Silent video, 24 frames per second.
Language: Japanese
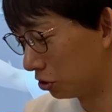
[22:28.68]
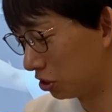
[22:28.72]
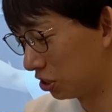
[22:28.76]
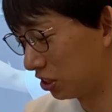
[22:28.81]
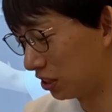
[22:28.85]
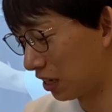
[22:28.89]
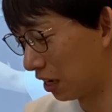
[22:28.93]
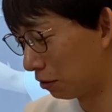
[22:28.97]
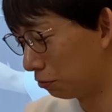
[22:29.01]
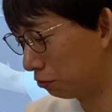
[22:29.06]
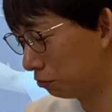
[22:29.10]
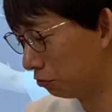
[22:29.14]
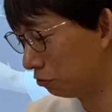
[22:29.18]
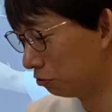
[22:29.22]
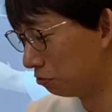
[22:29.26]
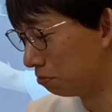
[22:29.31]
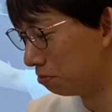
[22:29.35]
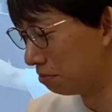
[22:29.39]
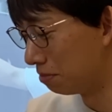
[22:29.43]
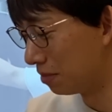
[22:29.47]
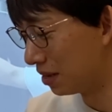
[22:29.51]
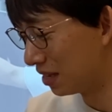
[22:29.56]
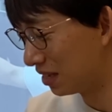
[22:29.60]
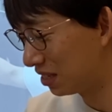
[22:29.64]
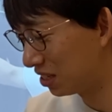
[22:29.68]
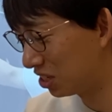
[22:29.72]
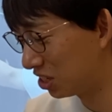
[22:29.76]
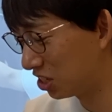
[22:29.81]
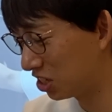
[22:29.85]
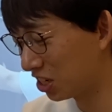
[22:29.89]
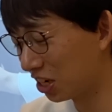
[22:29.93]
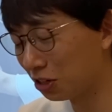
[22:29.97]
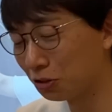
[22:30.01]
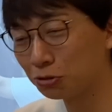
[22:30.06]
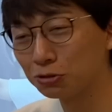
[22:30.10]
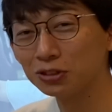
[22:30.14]
社風めっ
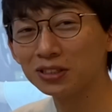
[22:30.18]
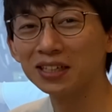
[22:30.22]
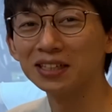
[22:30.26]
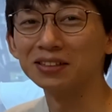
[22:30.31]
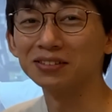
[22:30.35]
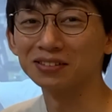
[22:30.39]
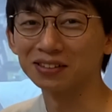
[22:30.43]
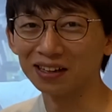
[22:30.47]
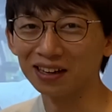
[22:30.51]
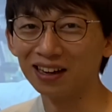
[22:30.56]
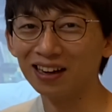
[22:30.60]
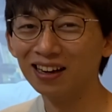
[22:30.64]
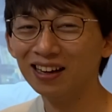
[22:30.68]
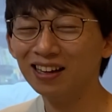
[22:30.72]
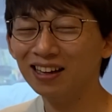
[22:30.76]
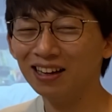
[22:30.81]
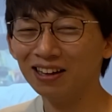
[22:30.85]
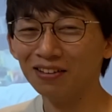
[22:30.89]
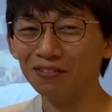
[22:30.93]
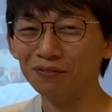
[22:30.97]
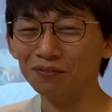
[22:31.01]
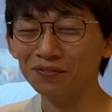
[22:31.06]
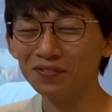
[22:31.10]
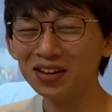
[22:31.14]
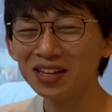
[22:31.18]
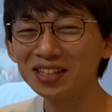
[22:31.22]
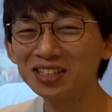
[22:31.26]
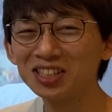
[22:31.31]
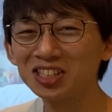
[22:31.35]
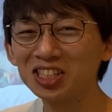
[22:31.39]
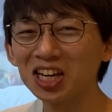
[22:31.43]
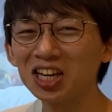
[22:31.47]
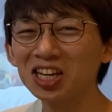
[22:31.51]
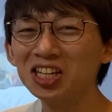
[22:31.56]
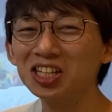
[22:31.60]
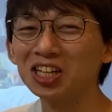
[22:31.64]
ちゃ良くないですか？めっ
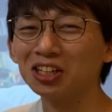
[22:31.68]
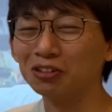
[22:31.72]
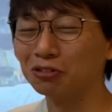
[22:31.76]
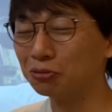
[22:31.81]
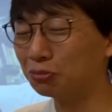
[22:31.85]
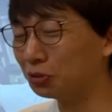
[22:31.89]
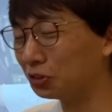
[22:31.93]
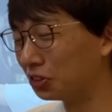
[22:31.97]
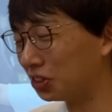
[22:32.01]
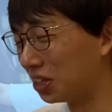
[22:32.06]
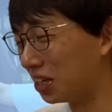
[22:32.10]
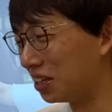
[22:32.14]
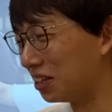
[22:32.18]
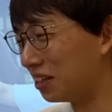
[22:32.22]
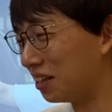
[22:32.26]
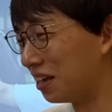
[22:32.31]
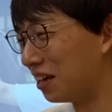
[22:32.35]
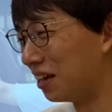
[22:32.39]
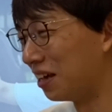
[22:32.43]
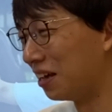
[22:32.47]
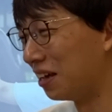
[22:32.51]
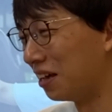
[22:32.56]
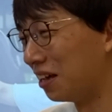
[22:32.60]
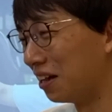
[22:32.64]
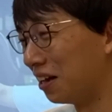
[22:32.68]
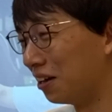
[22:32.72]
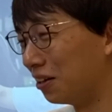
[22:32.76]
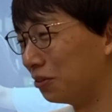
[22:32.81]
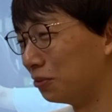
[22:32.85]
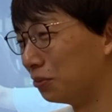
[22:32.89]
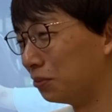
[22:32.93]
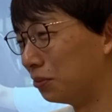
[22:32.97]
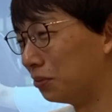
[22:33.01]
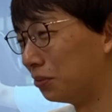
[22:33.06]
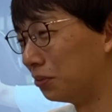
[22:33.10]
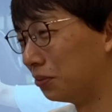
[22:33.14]
ちゃいいなと思っていて、
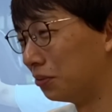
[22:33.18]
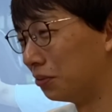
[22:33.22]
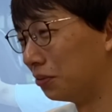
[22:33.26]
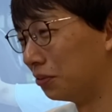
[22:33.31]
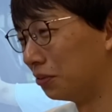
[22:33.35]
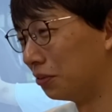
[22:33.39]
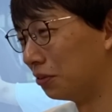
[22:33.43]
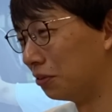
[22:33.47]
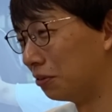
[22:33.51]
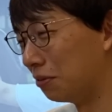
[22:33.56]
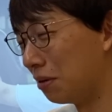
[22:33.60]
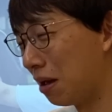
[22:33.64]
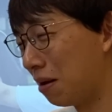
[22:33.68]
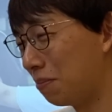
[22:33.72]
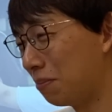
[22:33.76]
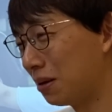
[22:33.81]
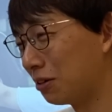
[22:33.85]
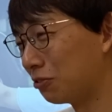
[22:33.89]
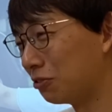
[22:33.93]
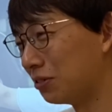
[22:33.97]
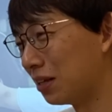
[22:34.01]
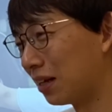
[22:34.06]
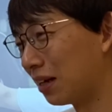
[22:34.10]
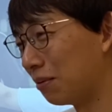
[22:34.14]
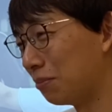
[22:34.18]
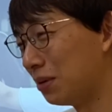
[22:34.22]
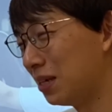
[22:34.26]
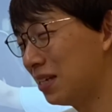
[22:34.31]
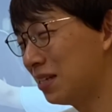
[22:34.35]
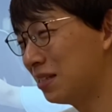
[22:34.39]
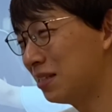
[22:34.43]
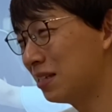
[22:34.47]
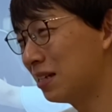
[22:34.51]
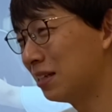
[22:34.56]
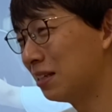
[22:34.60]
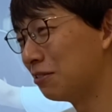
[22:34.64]
やっぱりこうなんかみ
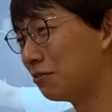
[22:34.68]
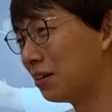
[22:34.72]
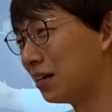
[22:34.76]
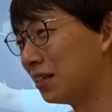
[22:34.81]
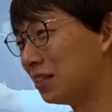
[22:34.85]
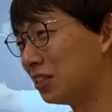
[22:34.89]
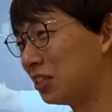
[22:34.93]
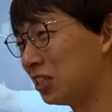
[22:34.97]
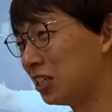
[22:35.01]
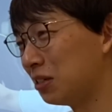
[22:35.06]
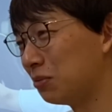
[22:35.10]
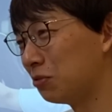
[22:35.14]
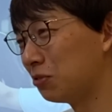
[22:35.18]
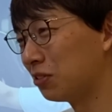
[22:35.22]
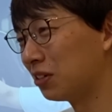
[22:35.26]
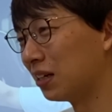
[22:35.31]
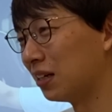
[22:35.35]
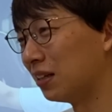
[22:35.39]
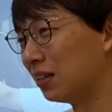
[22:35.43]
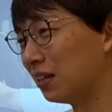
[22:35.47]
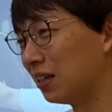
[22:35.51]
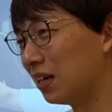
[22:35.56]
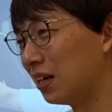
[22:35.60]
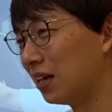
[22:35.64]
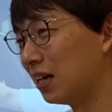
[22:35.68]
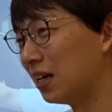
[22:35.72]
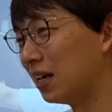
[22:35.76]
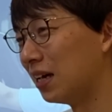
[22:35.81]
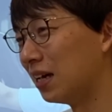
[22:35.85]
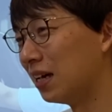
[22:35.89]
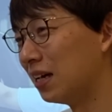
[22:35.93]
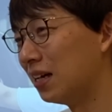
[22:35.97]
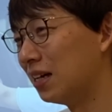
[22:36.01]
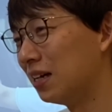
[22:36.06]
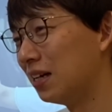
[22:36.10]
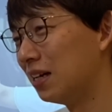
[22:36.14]
んなでワンチーム感
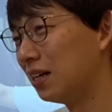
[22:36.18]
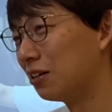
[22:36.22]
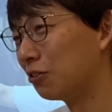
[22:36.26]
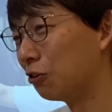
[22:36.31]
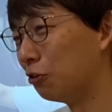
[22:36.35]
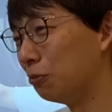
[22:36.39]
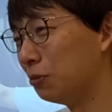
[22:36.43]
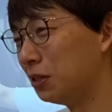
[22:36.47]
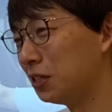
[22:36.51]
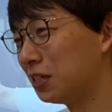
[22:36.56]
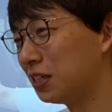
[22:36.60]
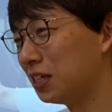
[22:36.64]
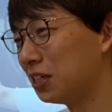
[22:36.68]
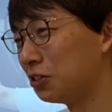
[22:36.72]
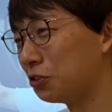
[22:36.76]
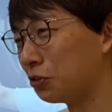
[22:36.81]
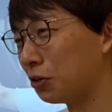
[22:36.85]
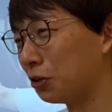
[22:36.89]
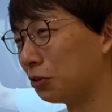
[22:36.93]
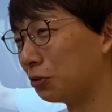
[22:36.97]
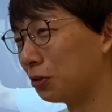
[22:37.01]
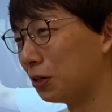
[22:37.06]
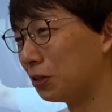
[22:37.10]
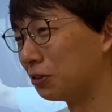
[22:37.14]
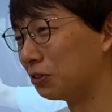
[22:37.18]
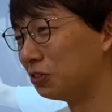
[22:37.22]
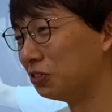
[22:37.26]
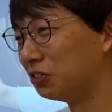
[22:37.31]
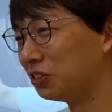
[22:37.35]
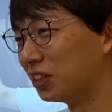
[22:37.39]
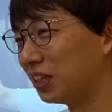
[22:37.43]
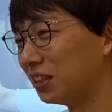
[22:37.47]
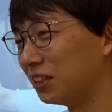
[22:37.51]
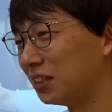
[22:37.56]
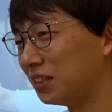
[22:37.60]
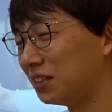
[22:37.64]
でコミュニケーションが取れる空
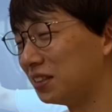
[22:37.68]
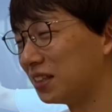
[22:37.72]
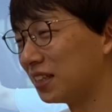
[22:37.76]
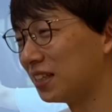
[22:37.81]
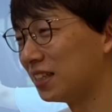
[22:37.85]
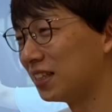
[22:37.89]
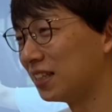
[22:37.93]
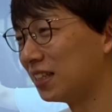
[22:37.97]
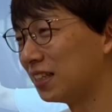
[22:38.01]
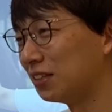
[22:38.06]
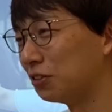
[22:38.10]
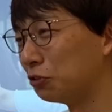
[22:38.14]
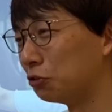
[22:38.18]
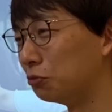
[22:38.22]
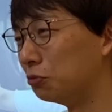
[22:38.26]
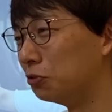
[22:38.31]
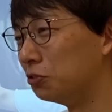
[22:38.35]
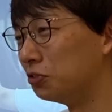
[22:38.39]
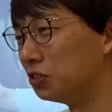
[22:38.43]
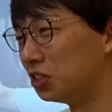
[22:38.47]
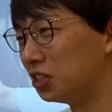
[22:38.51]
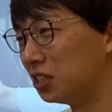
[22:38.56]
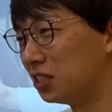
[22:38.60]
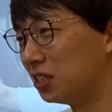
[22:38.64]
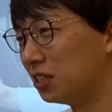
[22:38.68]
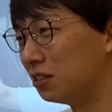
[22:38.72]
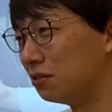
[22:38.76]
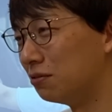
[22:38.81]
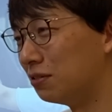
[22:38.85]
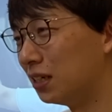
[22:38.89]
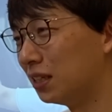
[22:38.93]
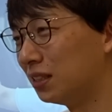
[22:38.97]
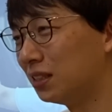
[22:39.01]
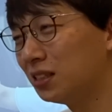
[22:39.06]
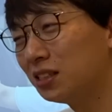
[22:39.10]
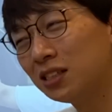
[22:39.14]
間って素敵だなと思うし、
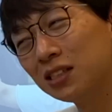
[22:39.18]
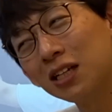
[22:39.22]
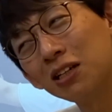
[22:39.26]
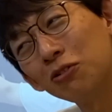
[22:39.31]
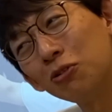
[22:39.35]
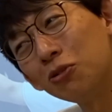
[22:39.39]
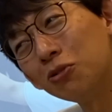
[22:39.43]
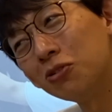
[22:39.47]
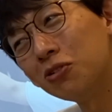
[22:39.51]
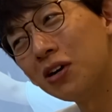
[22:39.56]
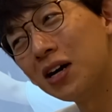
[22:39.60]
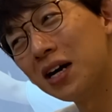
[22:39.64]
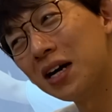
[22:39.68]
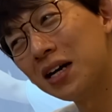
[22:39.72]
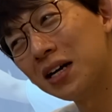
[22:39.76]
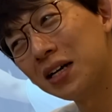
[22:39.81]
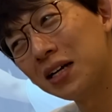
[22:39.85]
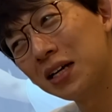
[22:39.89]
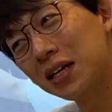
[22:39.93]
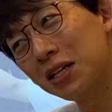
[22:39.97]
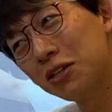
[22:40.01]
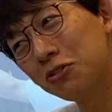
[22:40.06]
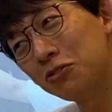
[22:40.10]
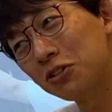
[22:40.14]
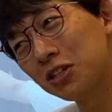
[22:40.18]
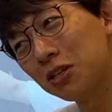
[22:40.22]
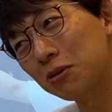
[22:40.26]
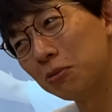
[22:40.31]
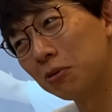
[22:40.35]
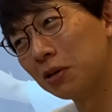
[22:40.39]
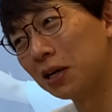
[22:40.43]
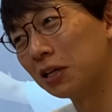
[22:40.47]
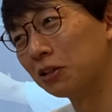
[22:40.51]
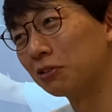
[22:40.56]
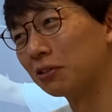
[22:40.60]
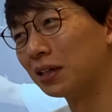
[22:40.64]
私が今後ああいう規
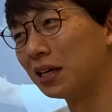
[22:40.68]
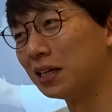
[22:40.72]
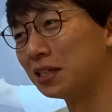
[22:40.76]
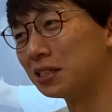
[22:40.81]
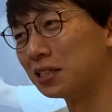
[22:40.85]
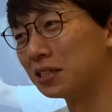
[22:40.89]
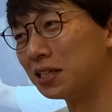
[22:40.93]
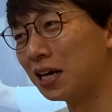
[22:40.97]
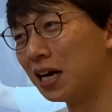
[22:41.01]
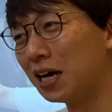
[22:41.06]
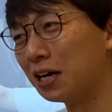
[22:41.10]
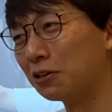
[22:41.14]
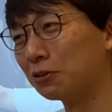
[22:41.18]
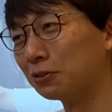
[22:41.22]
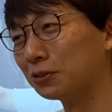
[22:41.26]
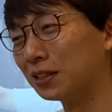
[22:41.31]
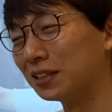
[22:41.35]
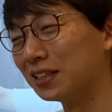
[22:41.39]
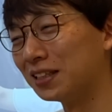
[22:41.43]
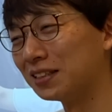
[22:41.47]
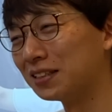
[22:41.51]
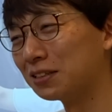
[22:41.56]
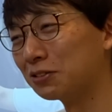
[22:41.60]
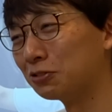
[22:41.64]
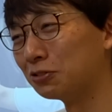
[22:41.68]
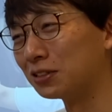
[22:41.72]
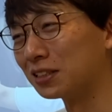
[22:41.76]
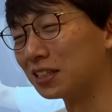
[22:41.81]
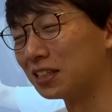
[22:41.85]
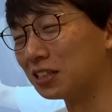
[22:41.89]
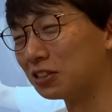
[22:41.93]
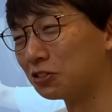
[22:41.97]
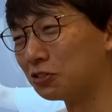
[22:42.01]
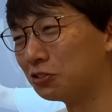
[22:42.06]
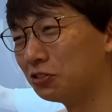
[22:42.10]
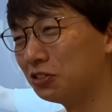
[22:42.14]
模感の会社に入ることはなさそうな
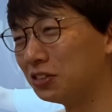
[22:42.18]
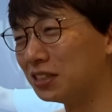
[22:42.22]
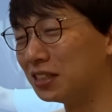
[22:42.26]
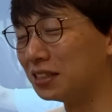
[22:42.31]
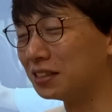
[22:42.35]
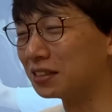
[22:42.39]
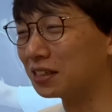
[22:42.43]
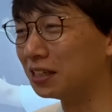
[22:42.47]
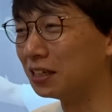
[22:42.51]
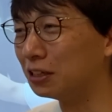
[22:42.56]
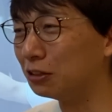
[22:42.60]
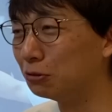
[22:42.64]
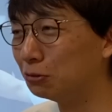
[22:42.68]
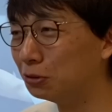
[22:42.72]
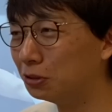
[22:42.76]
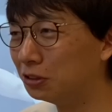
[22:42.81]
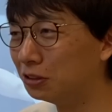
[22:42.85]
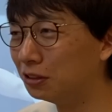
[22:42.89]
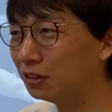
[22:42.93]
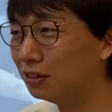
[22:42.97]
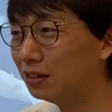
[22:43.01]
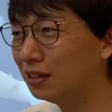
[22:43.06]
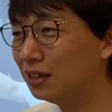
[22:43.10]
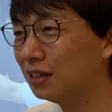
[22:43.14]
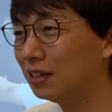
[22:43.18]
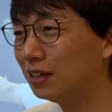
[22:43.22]
気がするんですけれども、